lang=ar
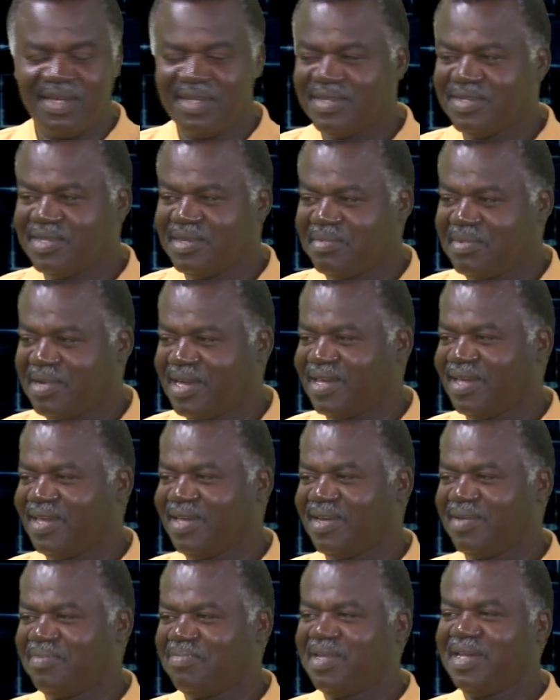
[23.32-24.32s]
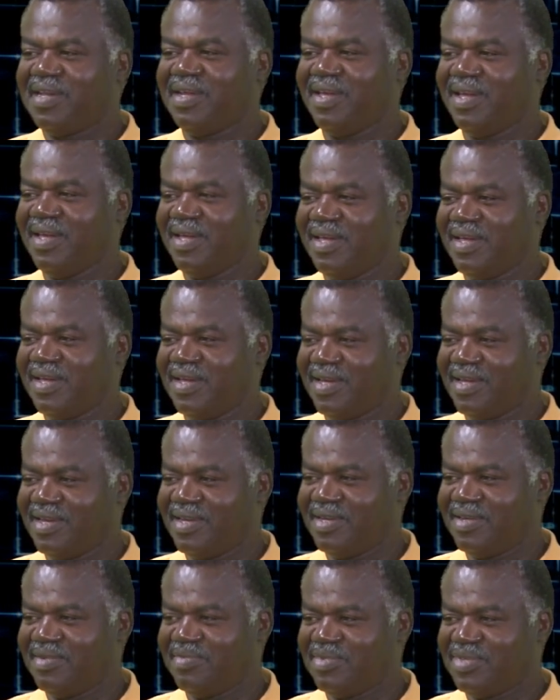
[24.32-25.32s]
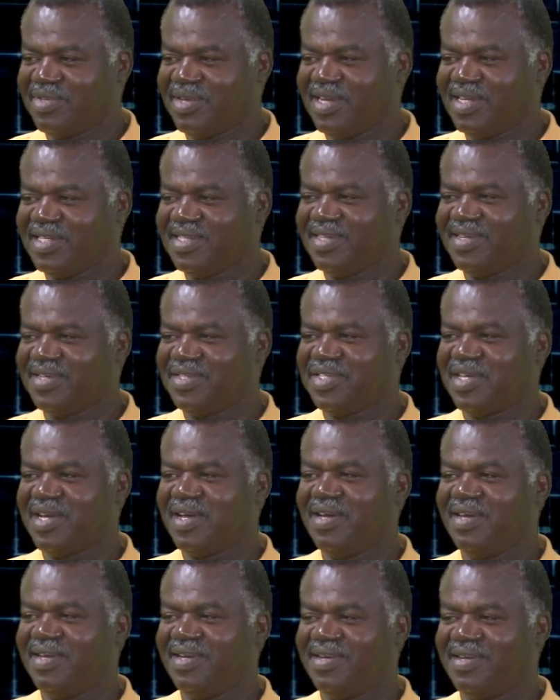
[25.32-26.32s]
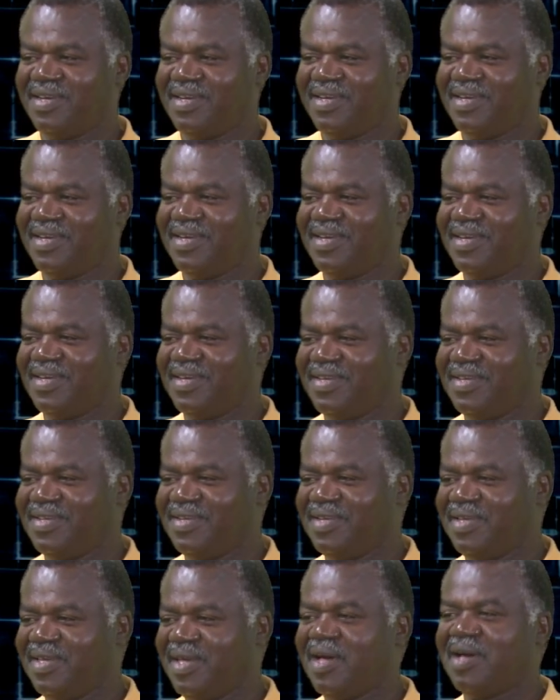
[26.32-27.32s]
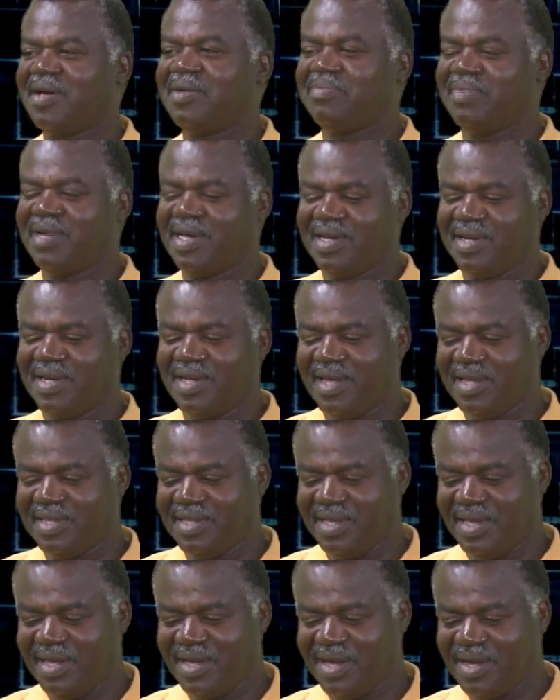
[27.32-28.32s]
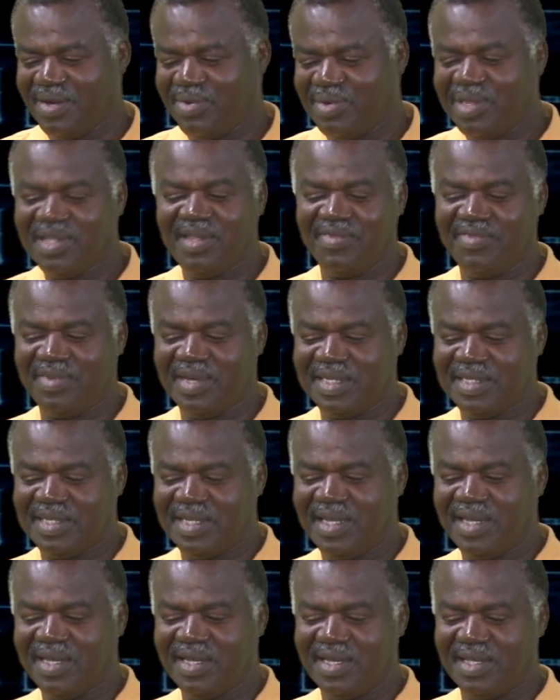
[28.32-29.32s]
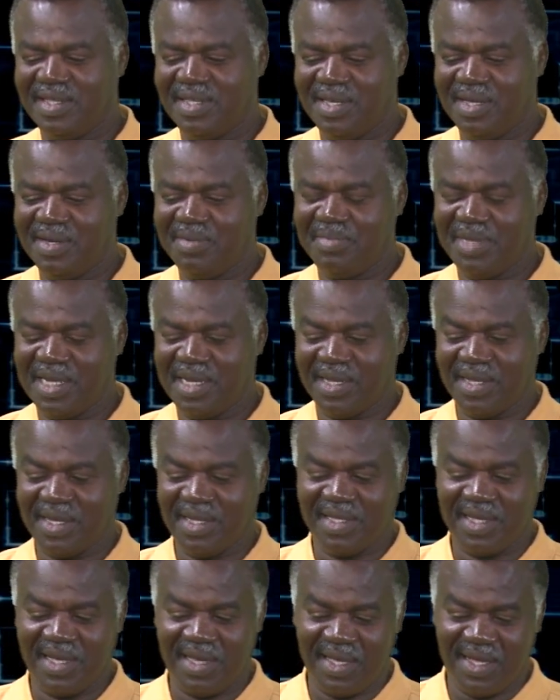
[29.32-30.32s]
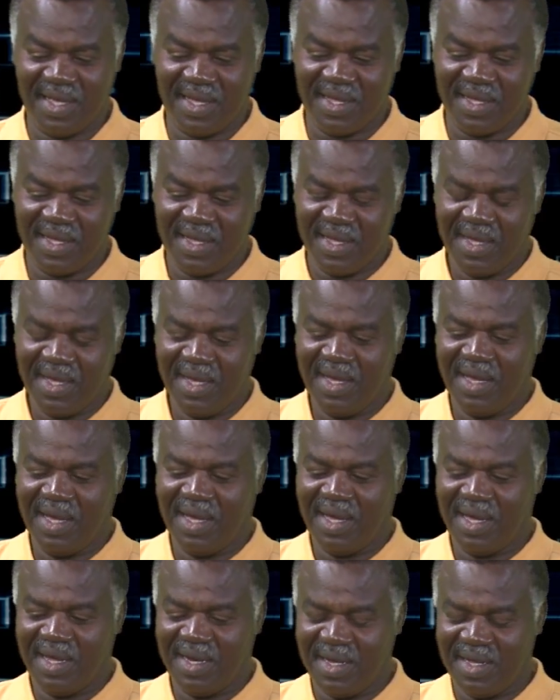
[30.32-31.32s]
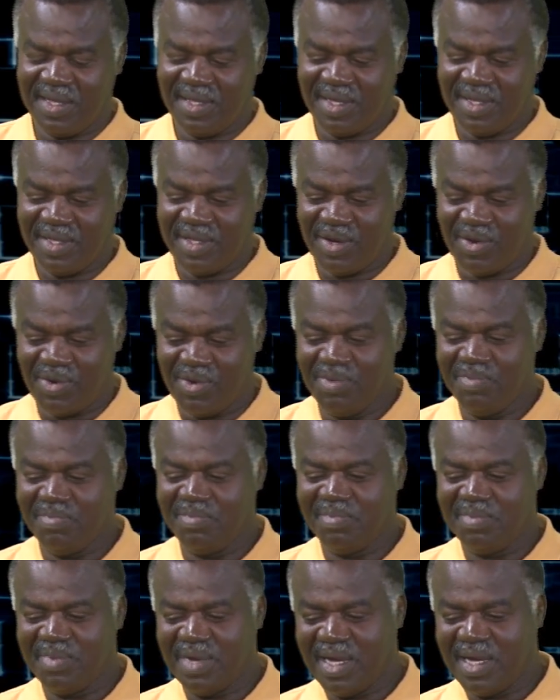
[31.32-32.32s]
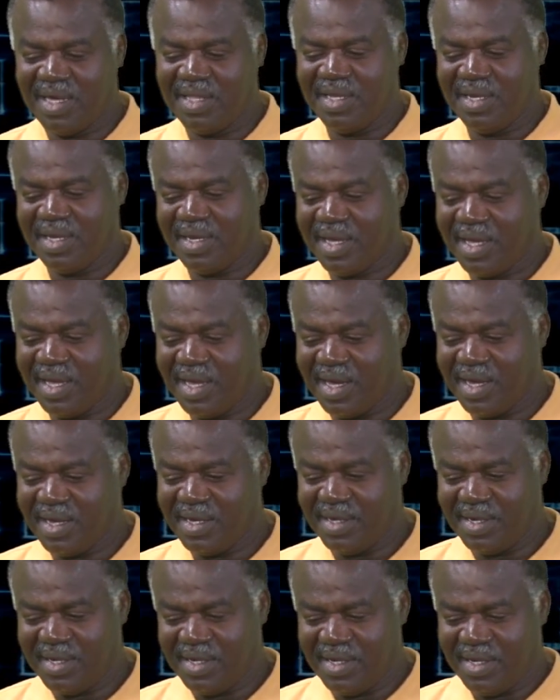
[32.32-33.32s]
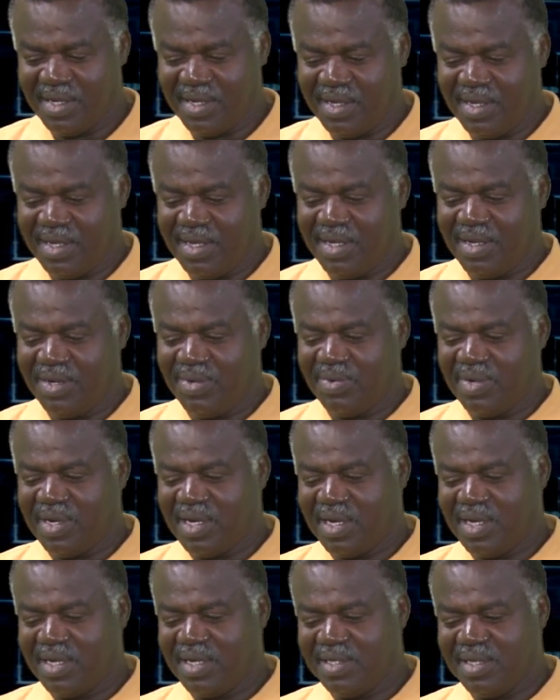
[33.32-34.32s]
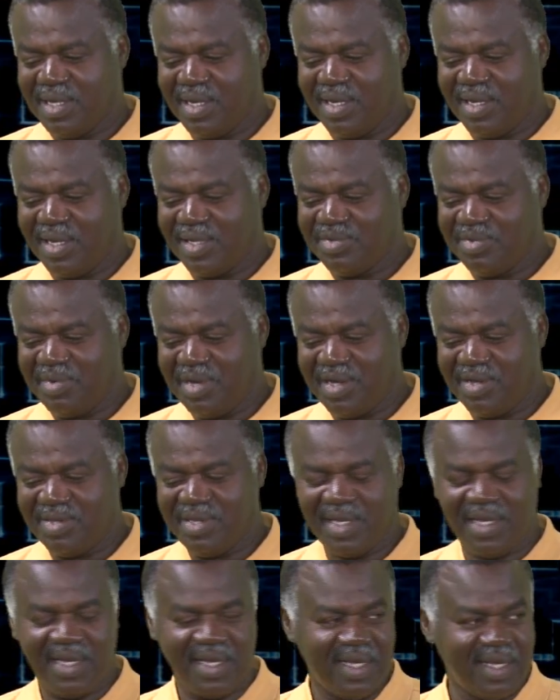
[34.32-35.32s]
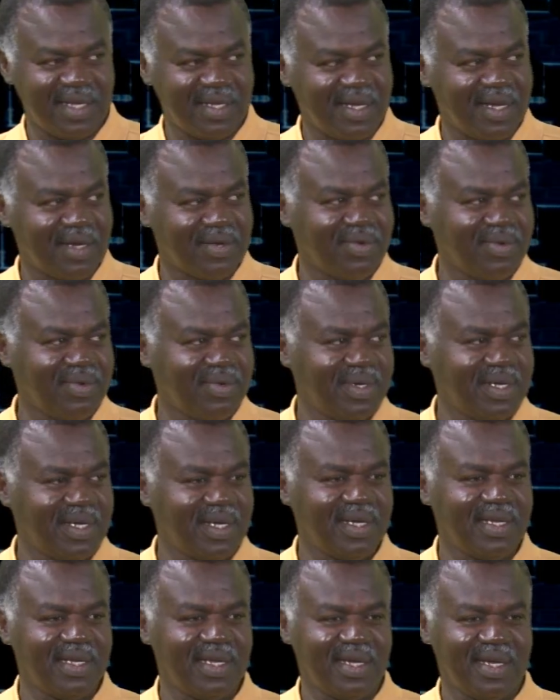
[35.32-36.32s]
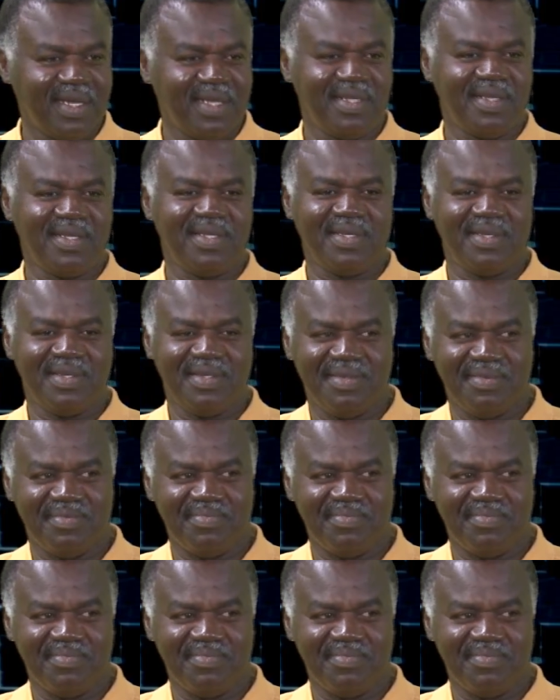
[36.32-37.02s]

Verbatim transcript: جماهير المريخ المتعطشه آه، لأخبار ناديها وتفاصيل كثير من القضايا التي تهم هذا الكيان ونسأل الله سبحانه وتعالى أن أكون يعني